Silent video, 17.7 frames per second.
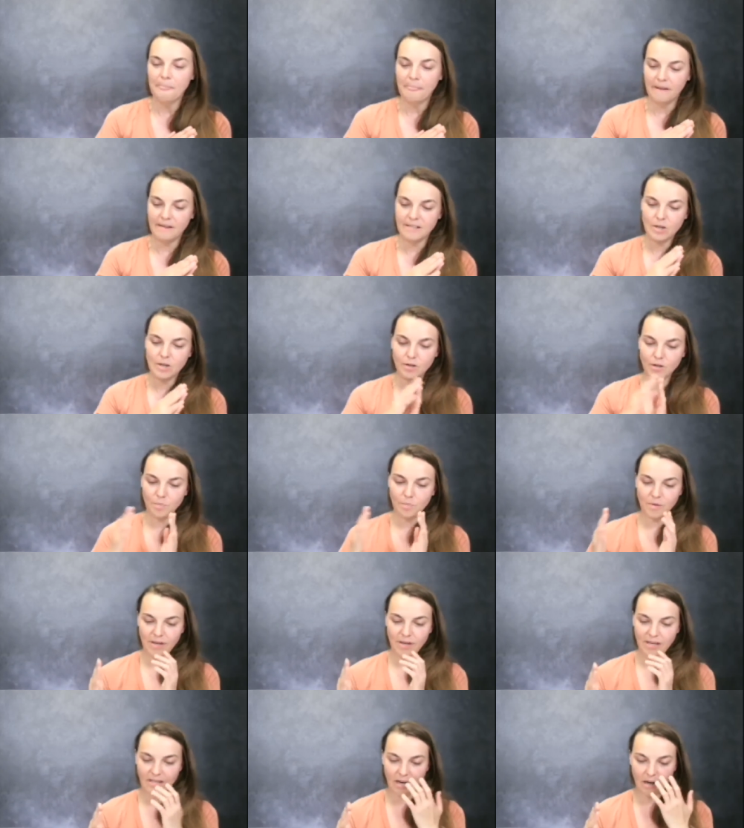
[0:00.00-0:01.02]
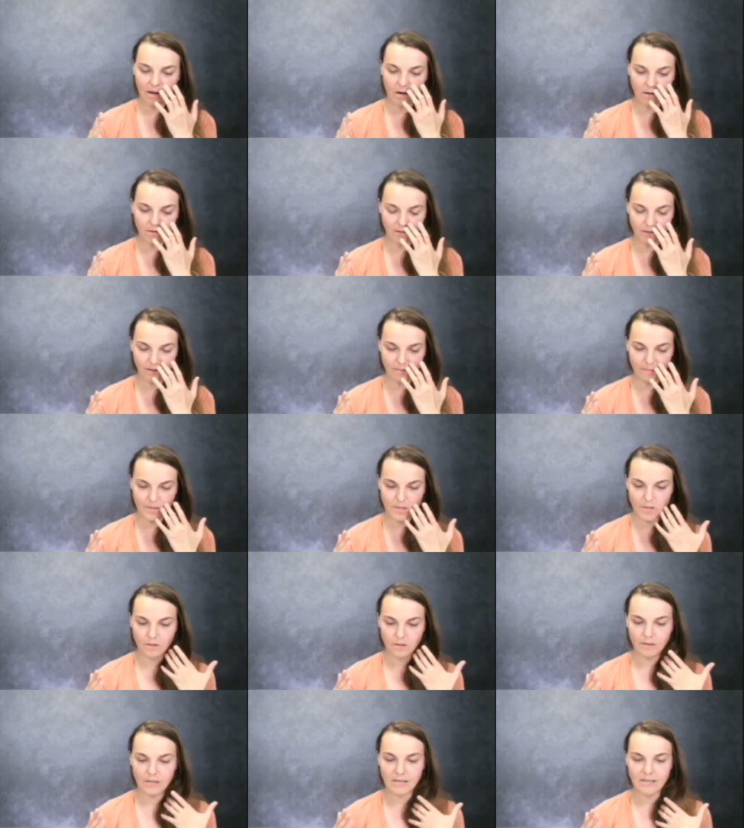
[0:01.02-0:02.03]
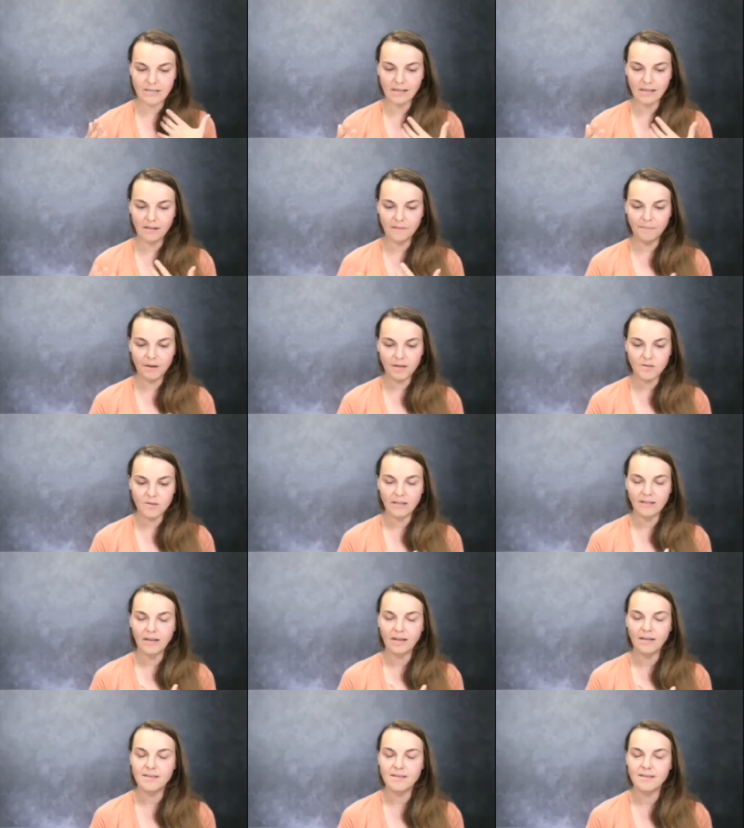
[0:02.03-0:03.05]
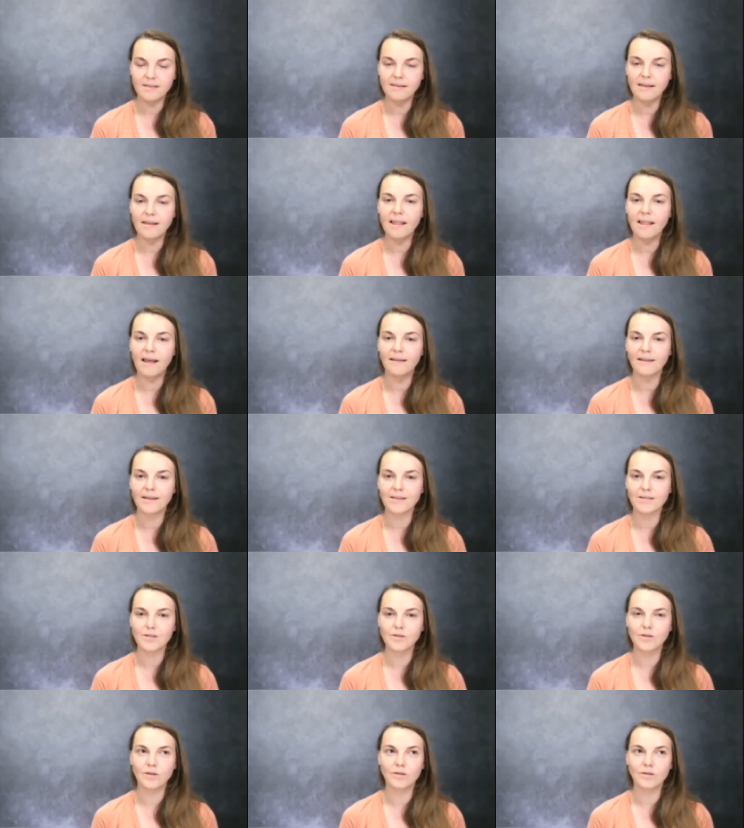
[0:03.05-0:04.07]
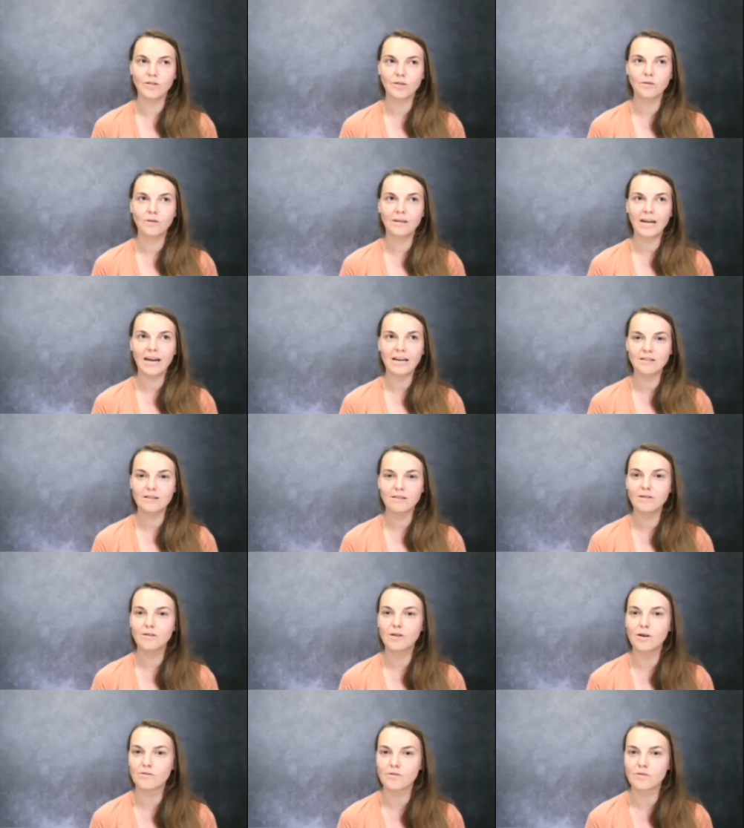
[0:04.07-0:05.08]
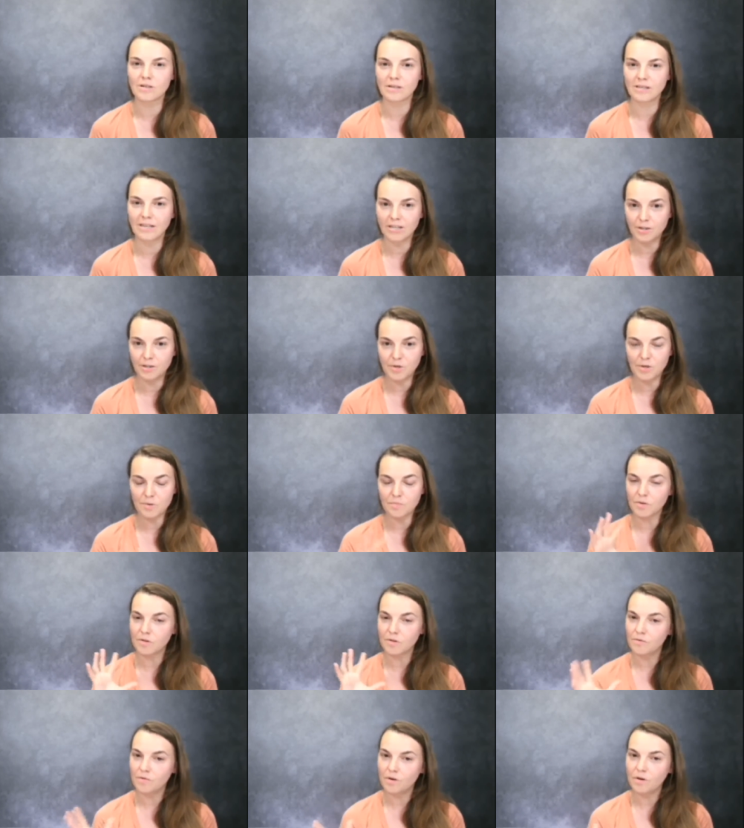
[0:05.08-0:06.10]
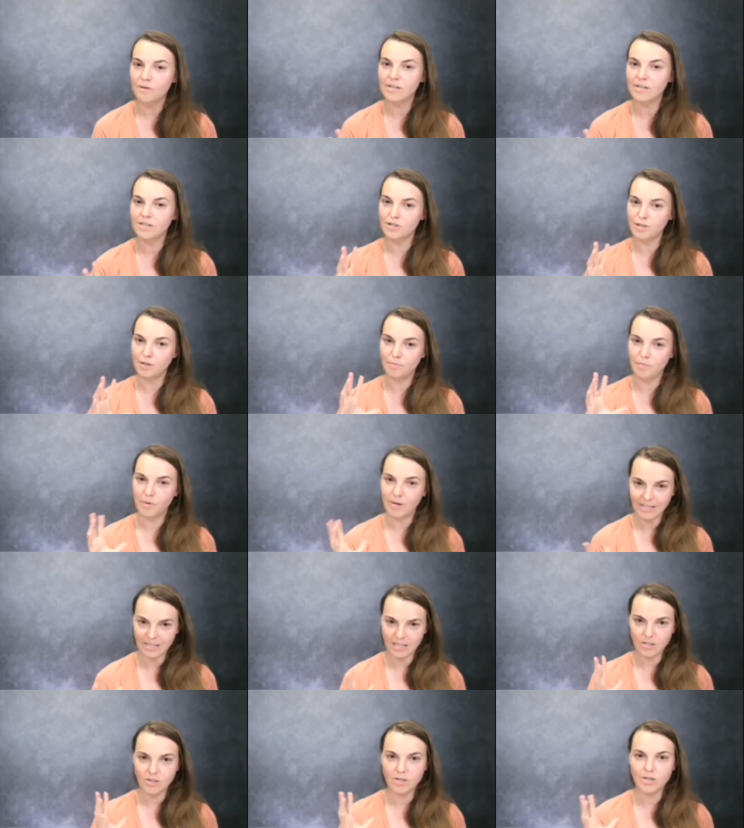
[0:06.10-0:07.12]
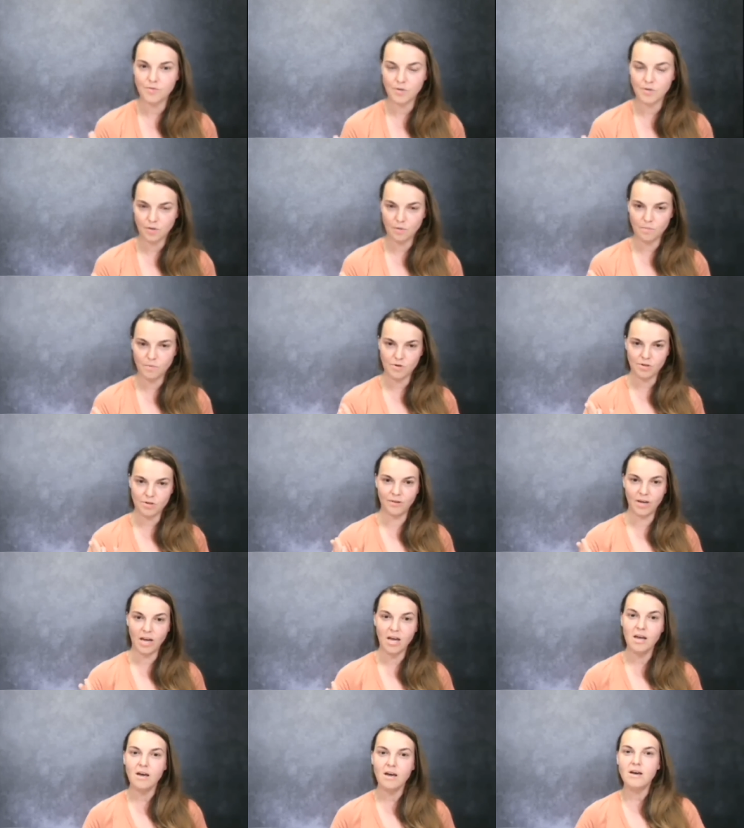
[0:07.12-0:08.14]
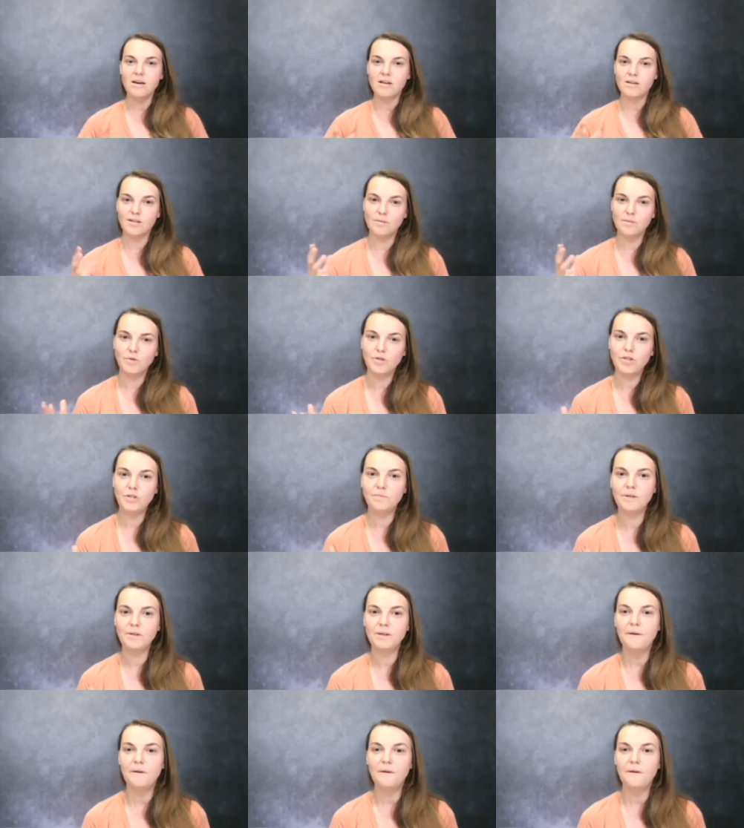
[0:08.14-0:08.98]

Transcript: Więc on opowiada o tym, co jest takie bardzo atrakcyjne dla nas, do czego każdy dąży, tak, żeby zmotywować i żeby pokazać, że to jest wszystko możliwe, że nie musimy,